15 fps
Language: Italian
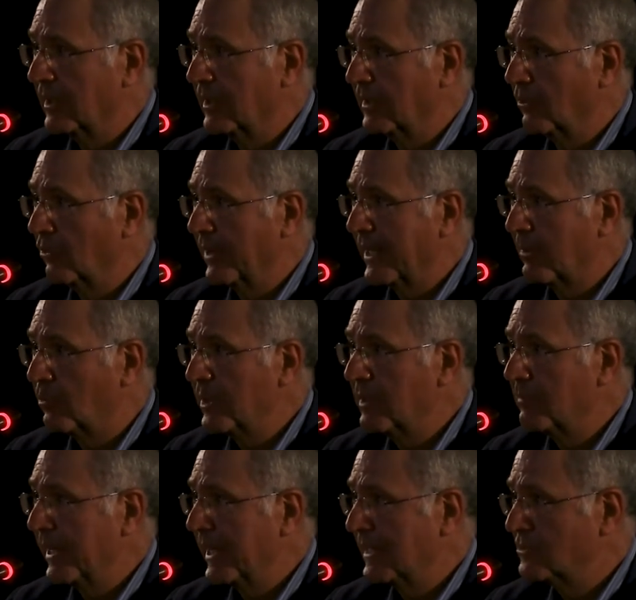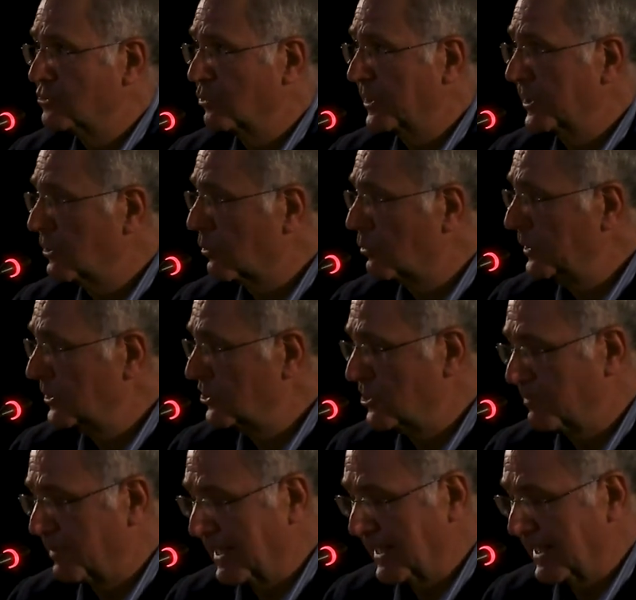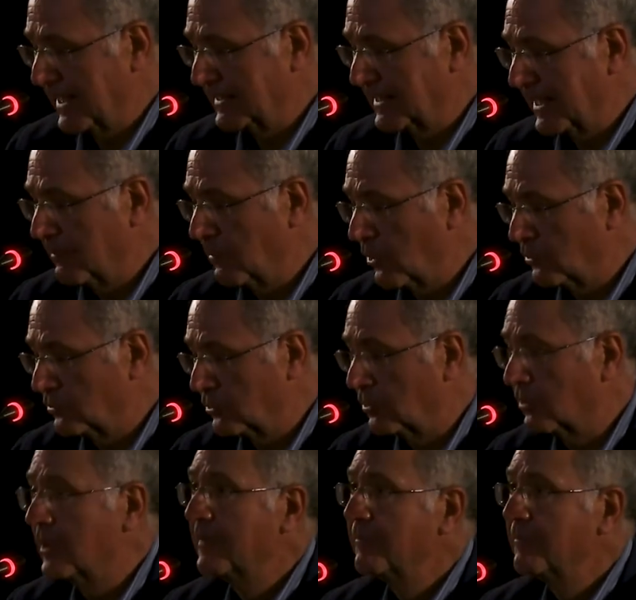eh, non è qui ma è a Zurigo, quindi ci parlerà da remoto,